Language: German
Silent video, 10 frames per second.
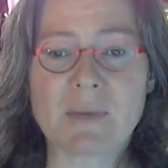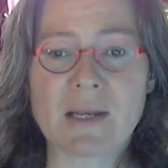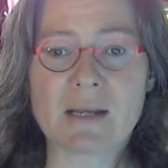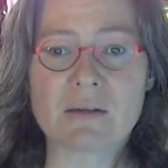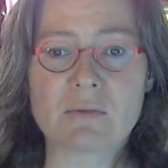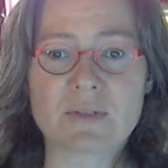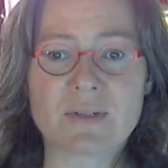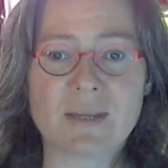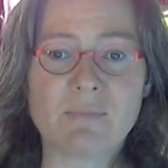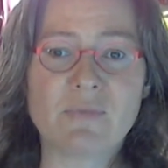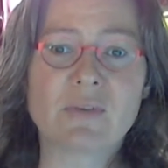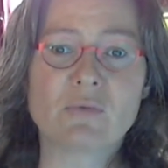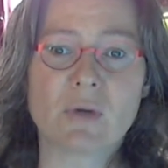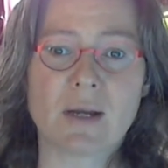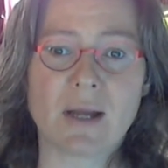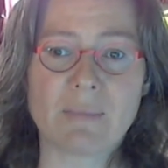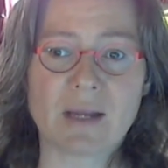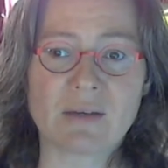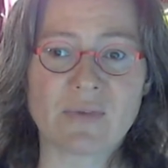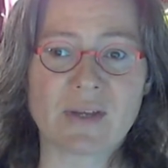belanglose Nebenfigur am
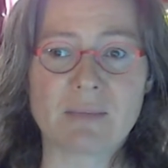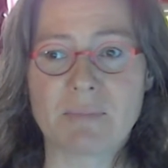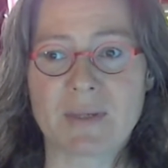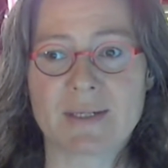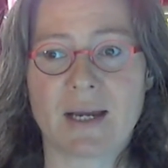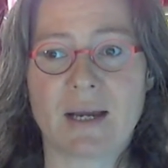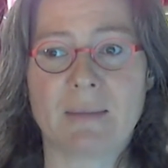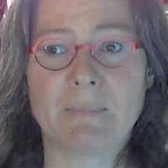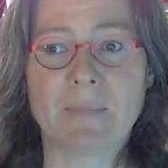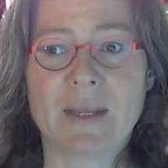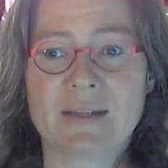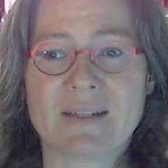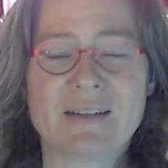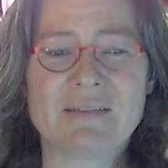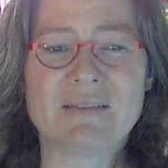Anfang im Bild haben, dann